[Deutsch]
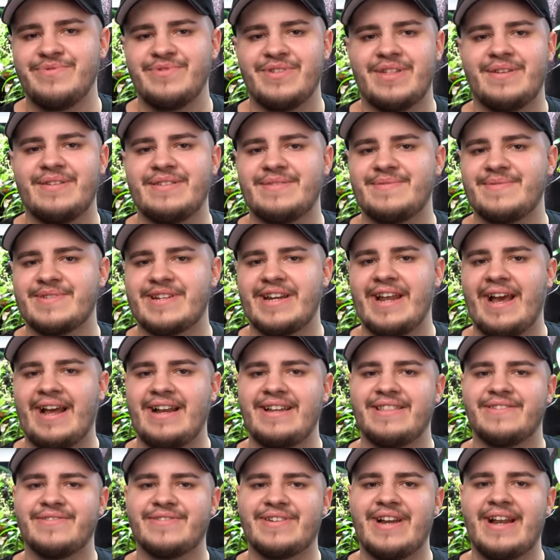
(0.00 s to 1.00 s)
oder ist mir schnell,
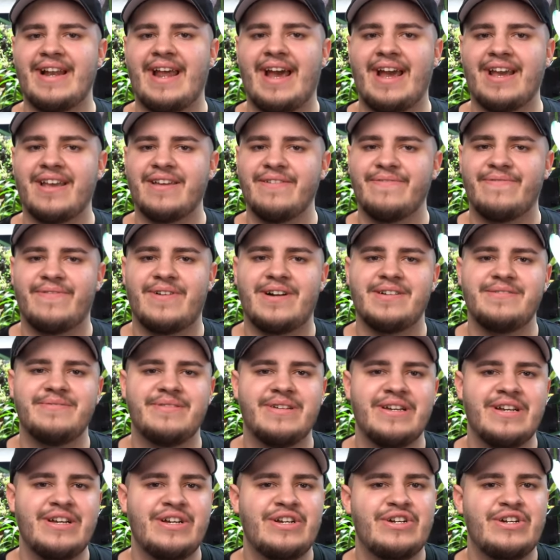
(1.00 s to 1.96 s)
relativ schnell eingefallen.